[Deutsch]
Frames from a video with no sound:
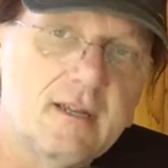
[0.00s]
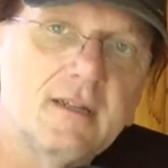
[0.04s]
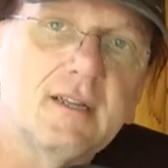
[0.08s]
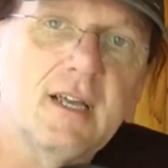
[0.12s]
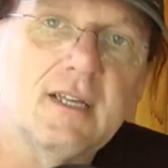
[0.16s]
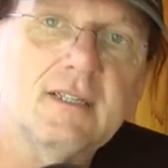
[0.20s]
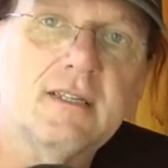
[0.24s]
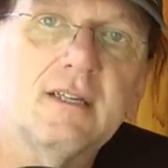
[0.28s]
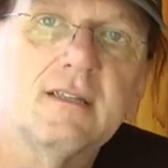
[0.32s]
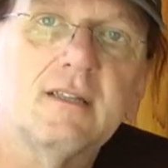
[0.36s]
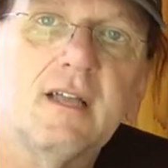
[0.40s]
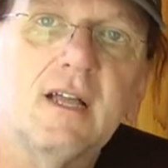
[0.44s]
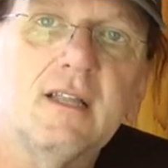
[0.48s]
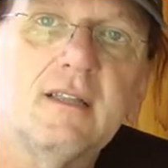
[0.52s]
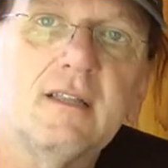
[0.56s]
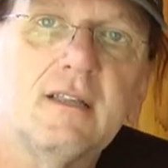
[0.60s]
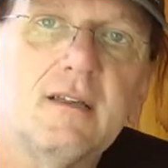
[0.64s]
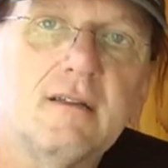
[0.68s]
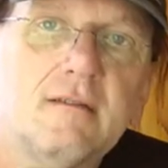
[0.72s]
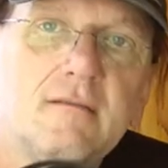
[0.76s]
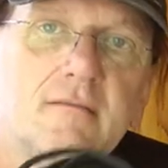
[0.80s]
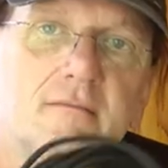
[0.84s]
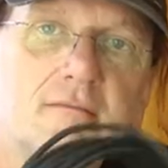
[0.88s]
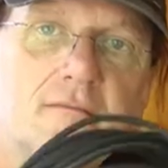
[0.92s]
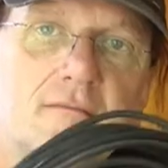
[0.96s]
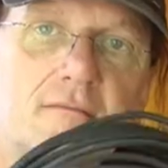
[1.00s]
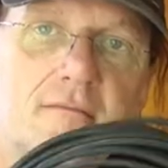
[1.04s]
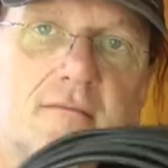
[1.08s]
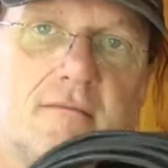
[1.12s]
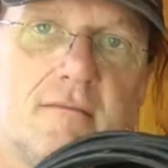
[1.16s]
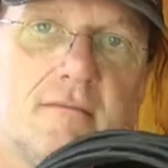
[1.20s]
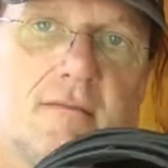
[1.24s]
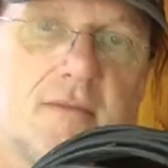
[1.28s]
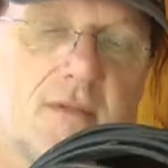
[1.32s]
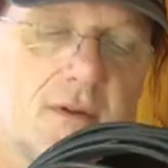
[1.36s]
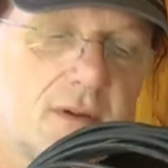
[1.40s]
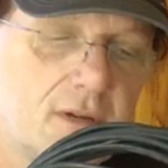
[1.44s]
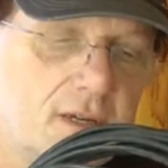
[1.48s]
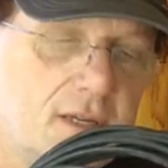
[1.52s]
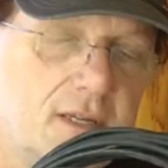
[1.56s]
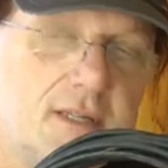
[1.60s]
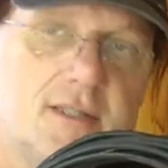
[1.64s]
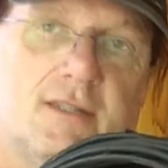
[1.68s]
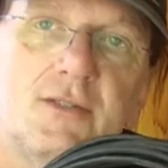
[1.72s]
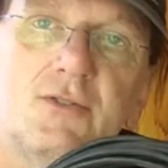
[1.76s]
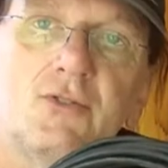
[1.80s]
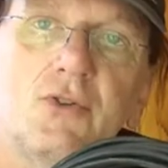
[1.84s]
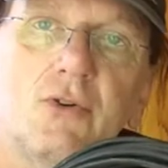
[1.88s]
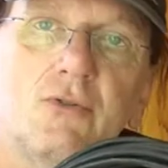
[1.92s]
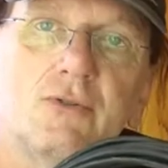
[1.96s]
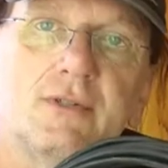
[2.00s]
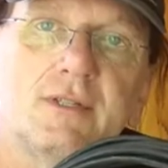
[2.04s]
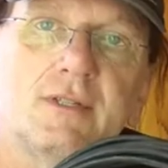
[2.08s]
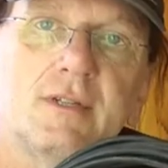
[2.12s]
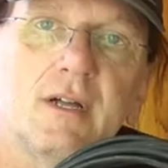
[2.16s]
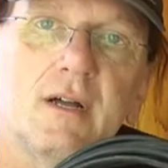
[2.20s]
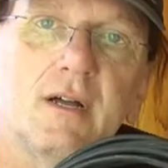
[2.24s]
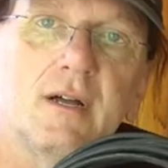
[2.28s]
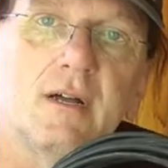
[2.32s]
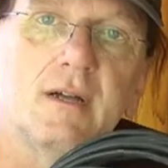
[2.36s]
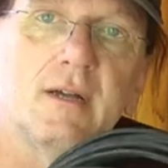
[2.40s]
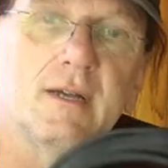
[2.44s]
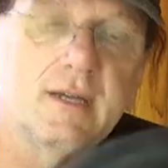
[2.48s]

dass er dann einen riesen Toaster